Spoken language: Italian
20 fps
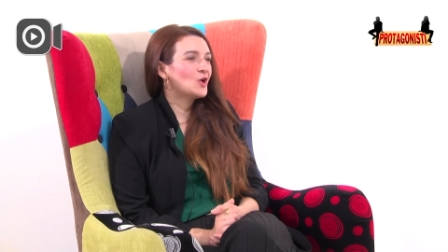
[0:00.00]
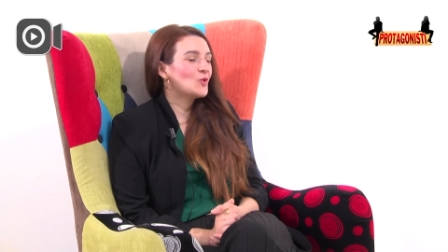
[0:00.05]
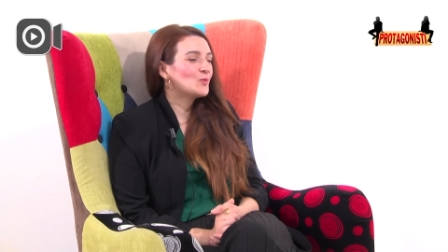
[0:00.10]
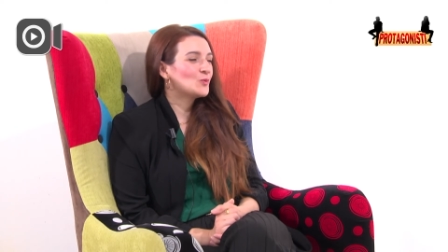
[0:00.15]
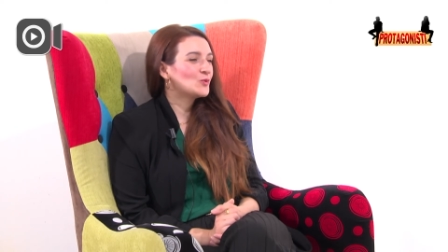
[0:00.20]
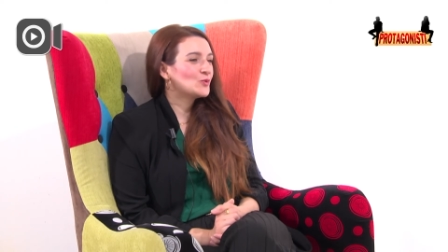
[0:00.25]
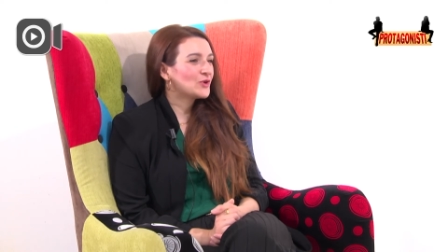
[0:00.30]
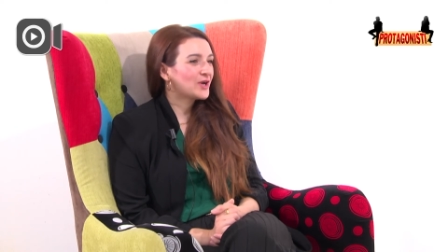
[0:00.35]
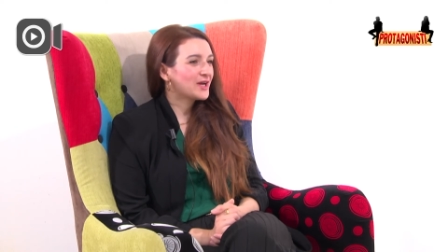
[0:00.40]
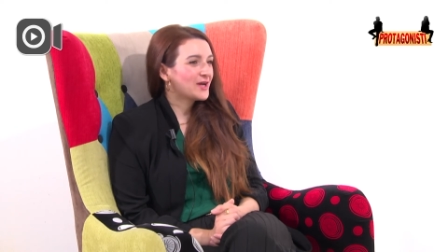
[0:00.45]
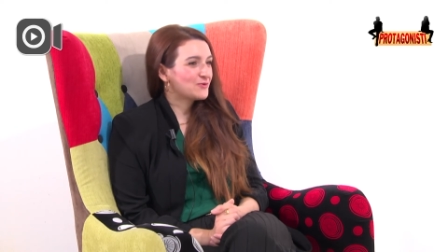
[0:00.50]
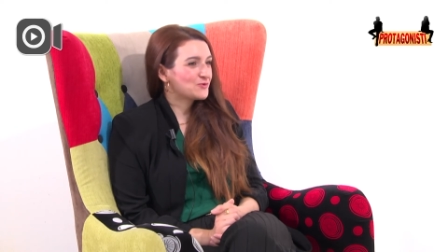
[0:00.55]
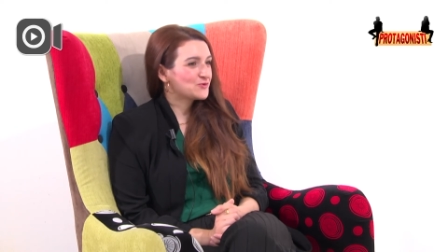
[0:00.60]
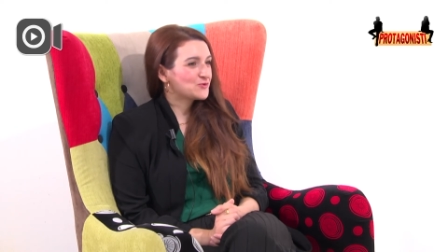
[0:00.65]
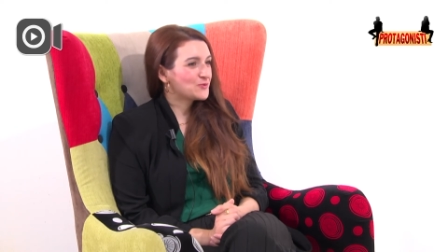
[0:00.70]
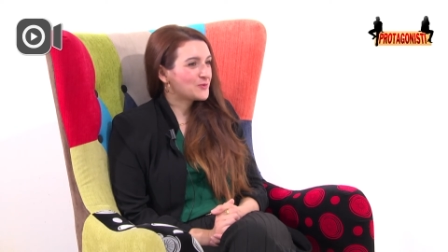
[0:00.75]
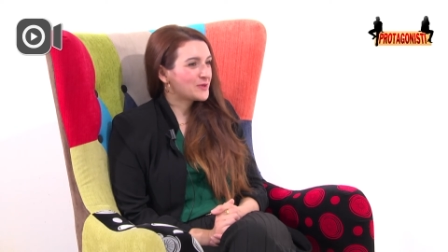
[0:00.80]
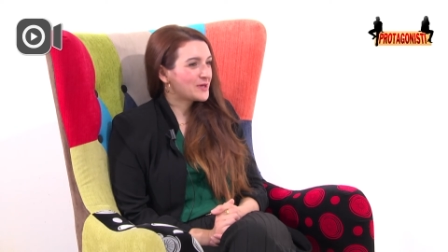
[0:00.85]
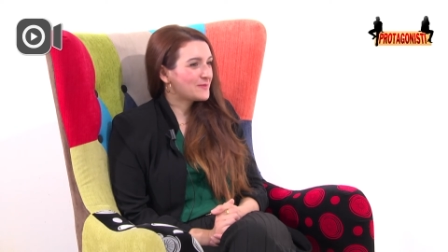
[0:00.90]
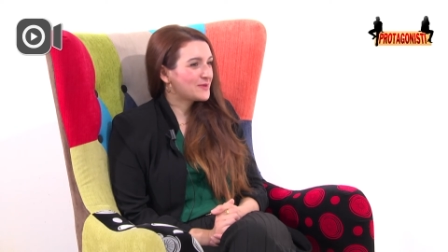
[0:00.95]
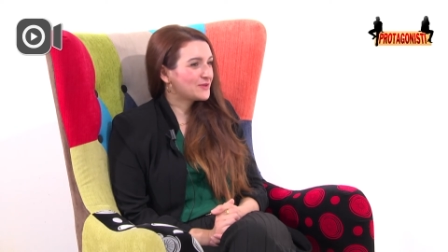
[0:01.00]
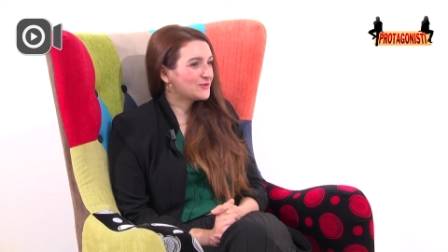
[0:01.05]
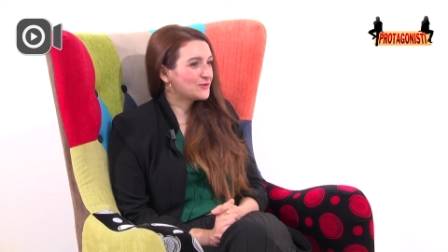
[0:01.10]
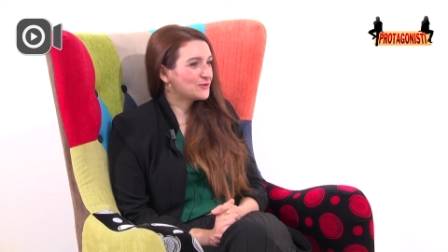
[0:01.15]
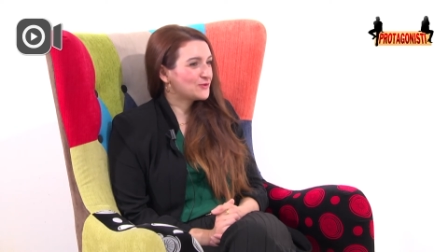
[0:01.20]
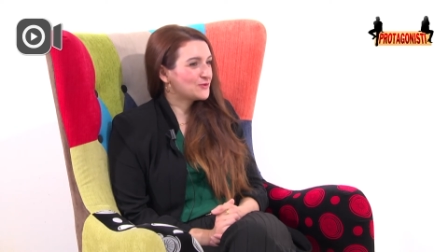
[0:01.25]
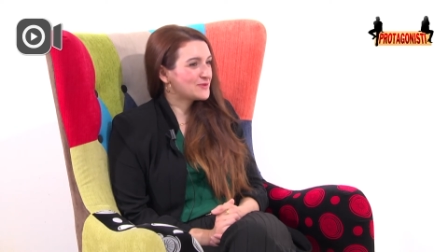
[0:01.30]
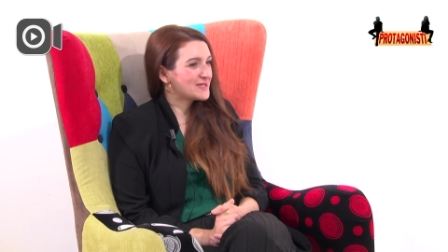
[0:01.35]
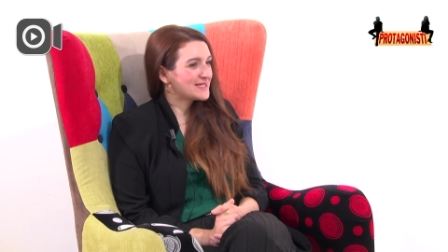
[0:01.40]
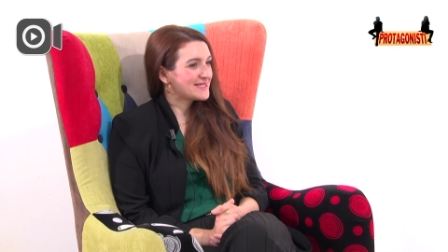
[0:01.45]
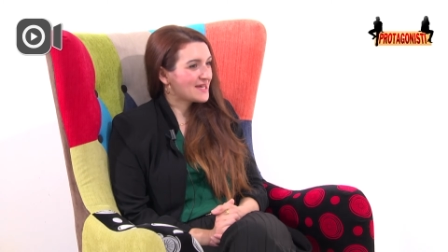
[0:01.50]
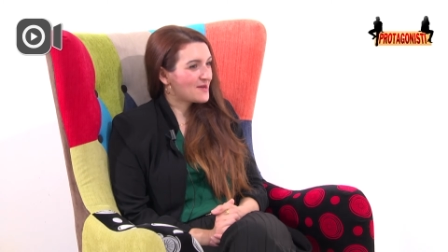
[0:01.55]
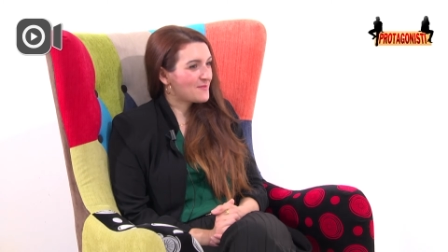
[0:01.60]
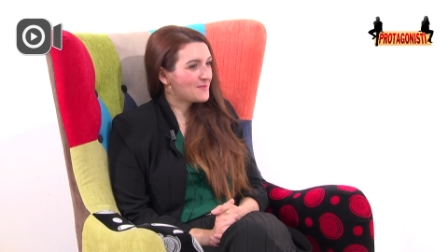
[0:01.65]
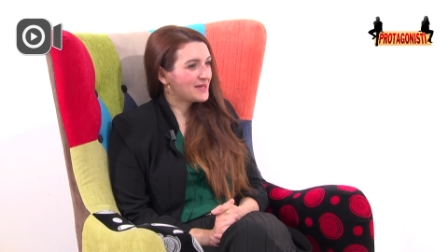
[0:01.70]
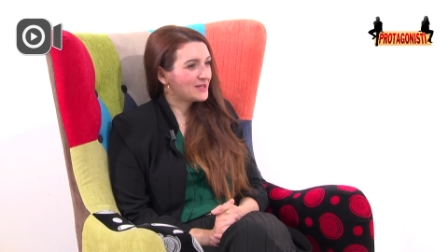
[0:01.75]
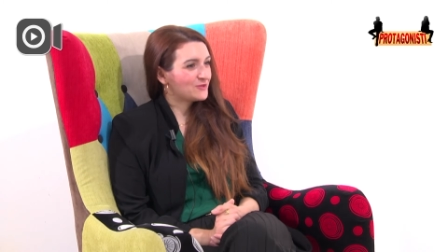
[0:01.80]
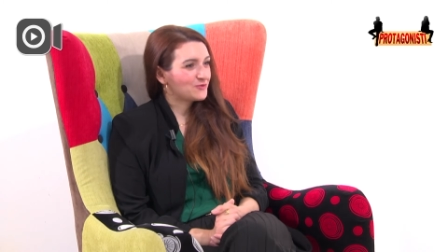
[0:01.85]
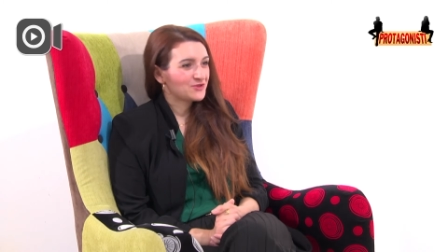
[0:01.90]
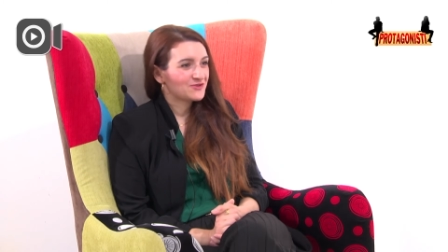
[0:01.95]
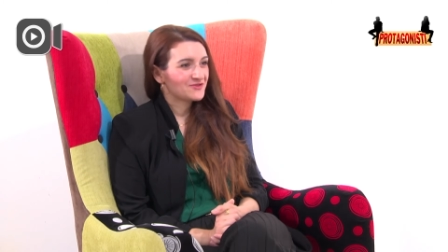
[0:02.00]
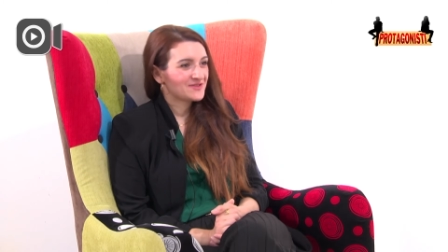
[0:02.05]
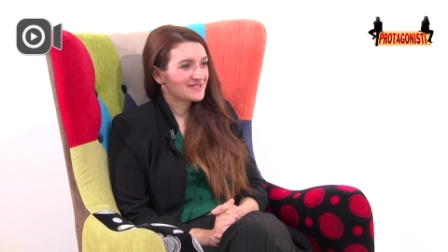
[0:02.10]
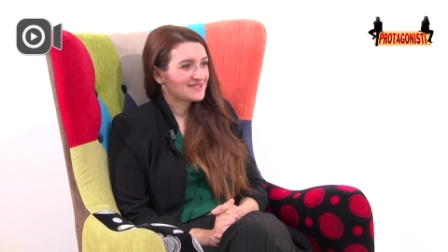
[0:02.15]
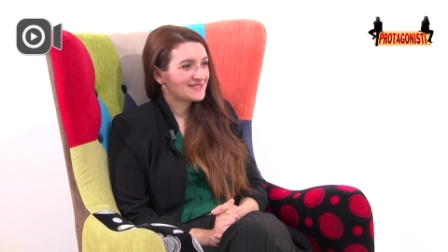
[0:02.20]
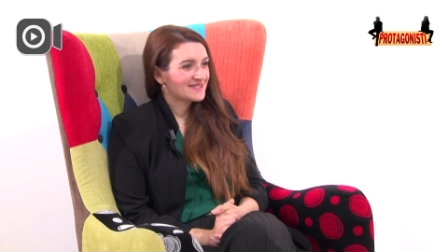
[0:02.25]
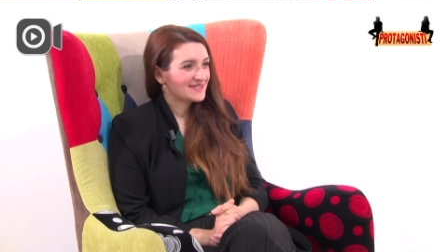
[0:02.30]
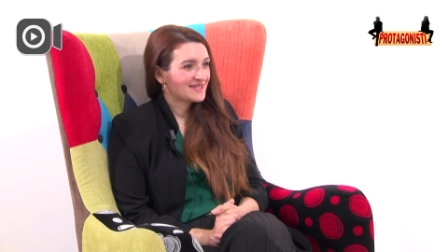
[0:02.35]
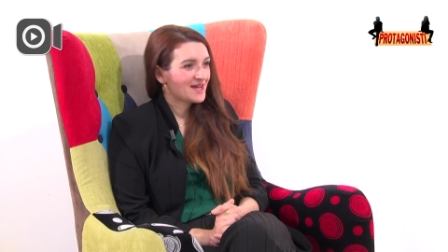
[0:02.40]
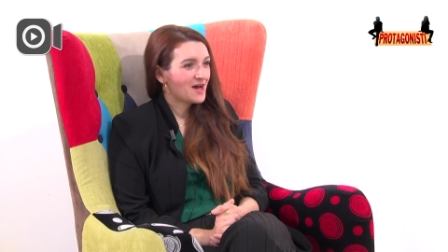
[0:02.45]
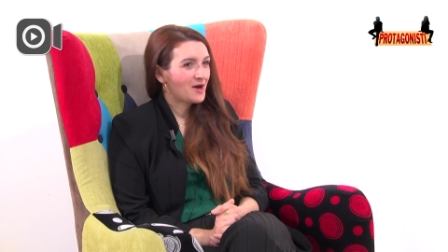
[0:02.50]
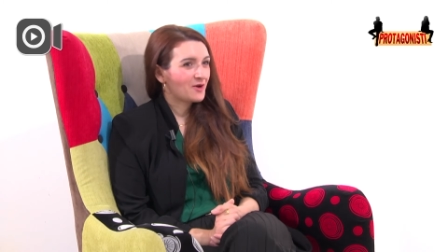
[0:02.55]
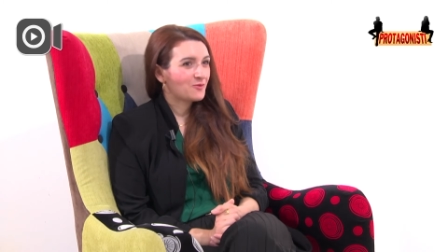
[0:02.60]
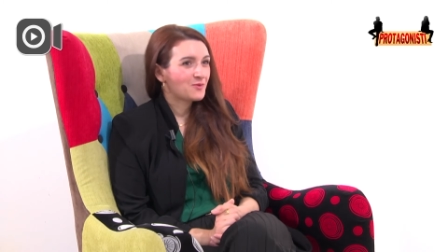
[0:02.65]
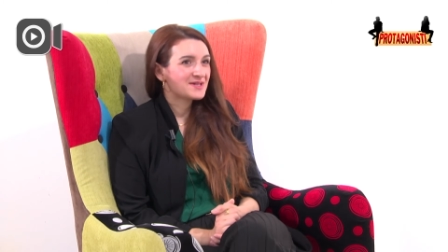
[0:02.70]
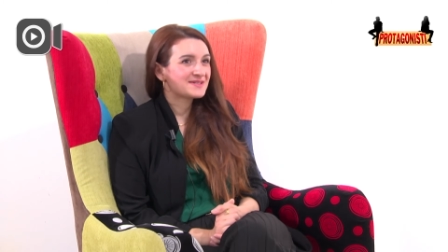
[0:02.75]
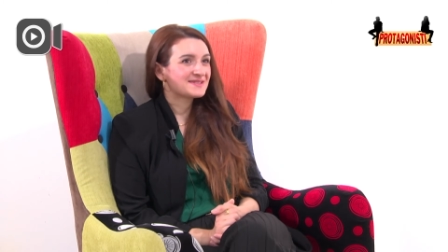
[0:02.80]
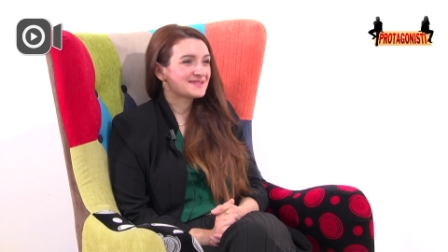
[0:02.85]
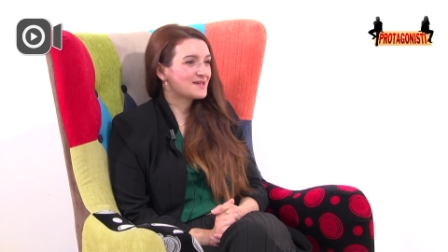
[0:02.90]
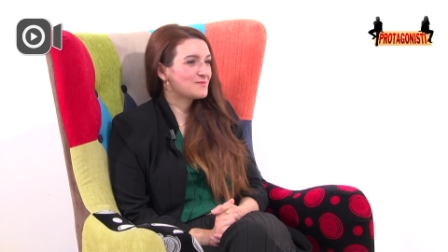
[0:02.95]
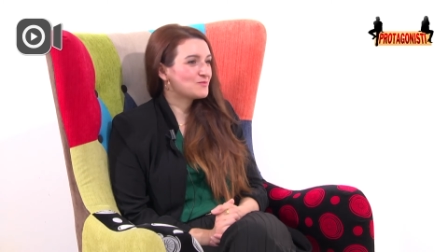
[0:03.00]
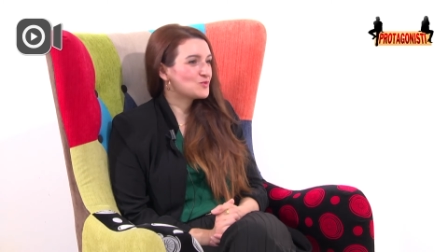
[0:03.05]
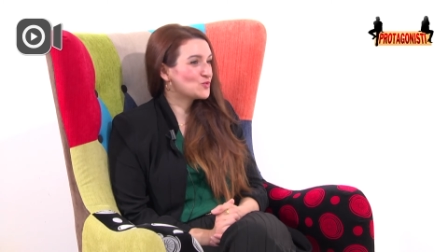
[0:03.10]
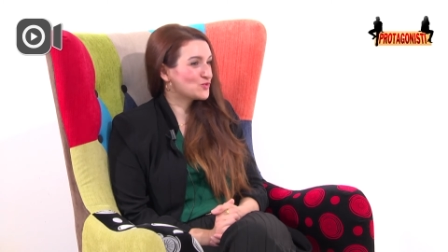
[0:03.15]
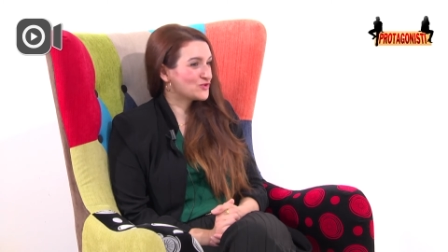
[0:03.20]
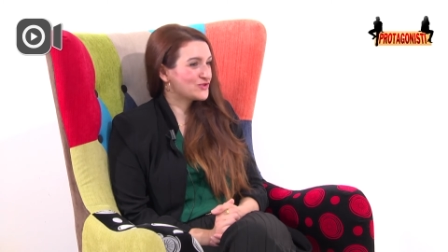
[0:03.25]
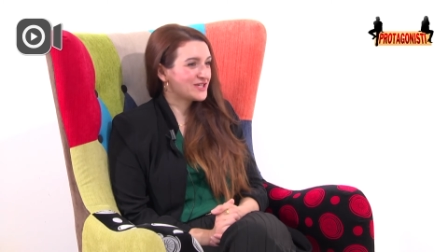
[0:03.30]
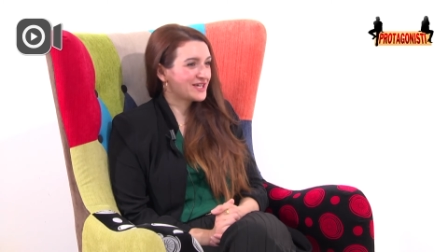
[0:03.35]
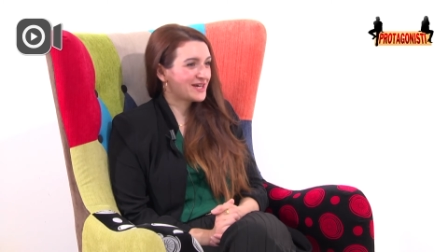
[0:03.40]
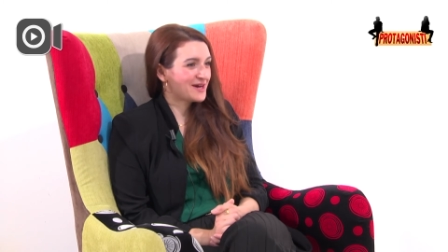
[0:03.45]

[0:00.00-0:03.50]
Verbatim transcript: oppure un superamento di un esame all'università. Questa è musica.